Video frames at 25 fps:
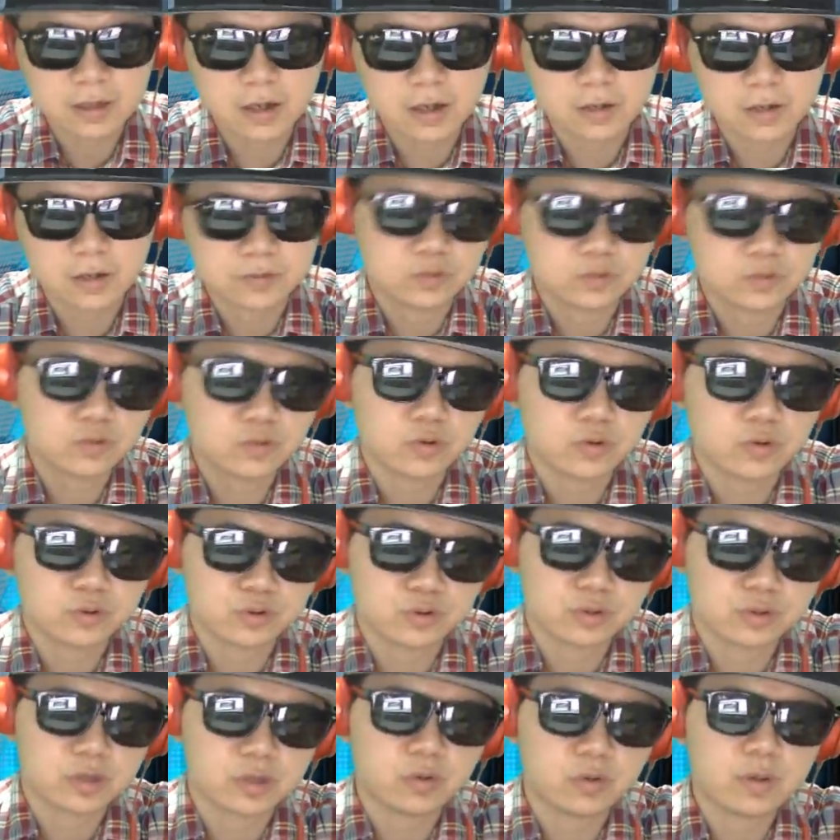好，如果
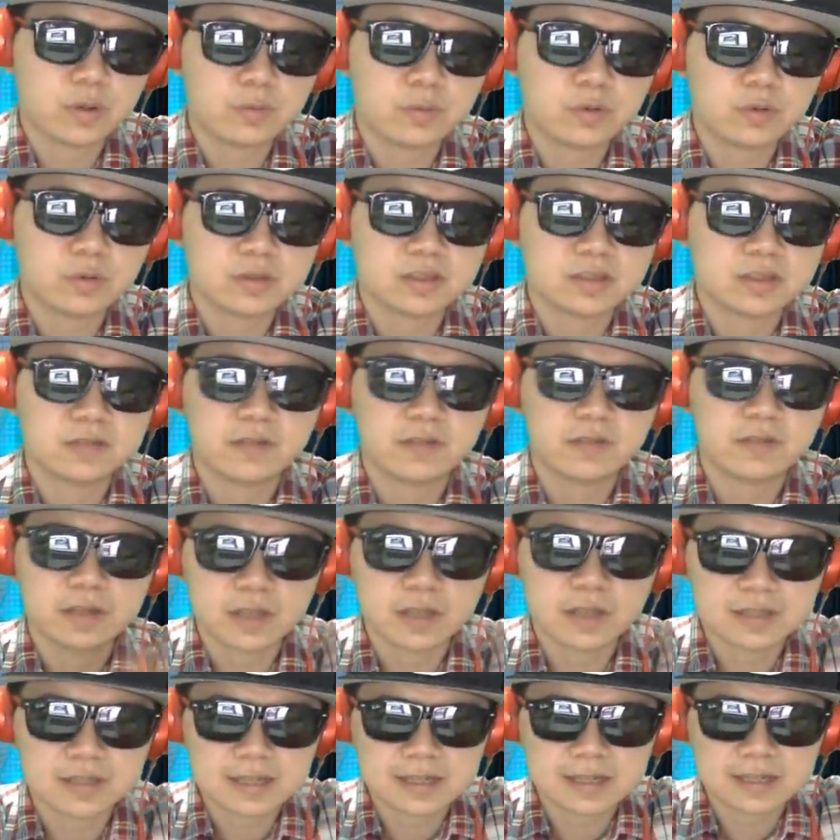觉得会破十分
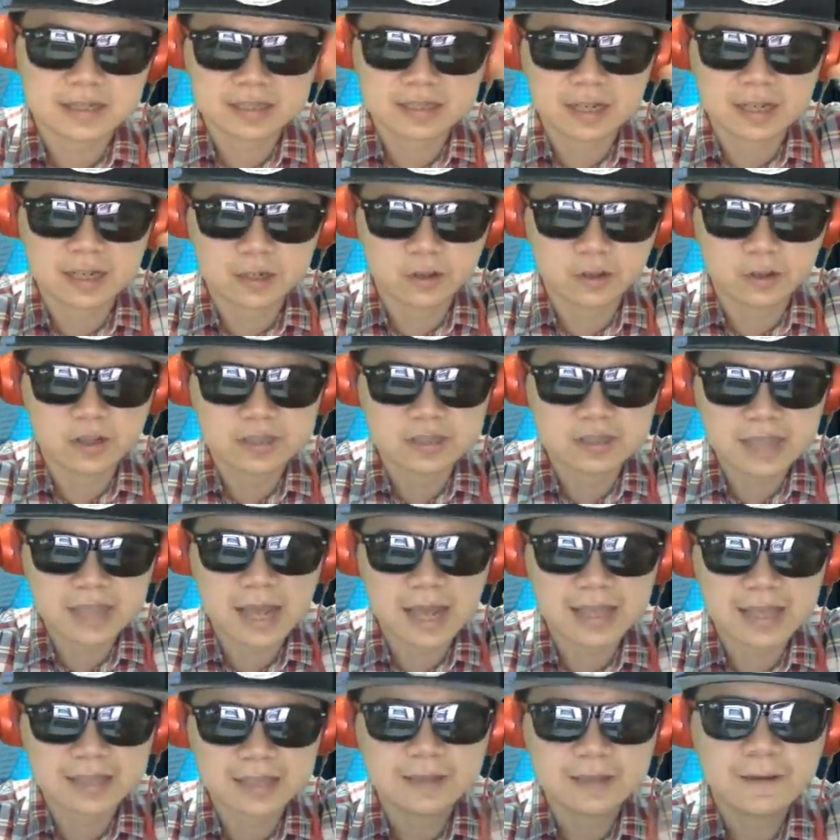的，在底下留言
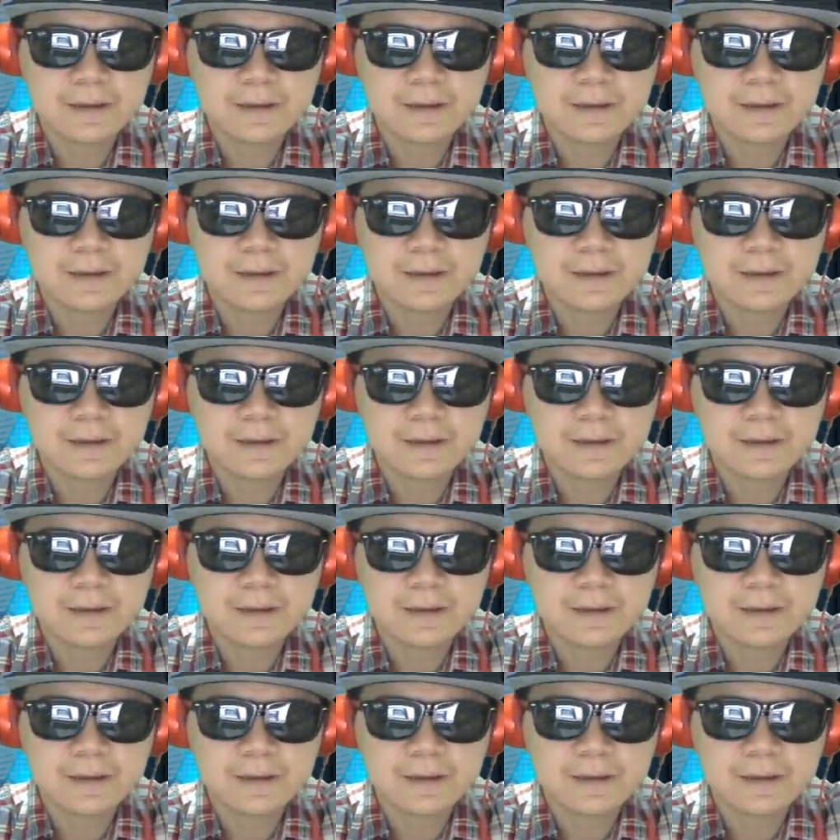加一；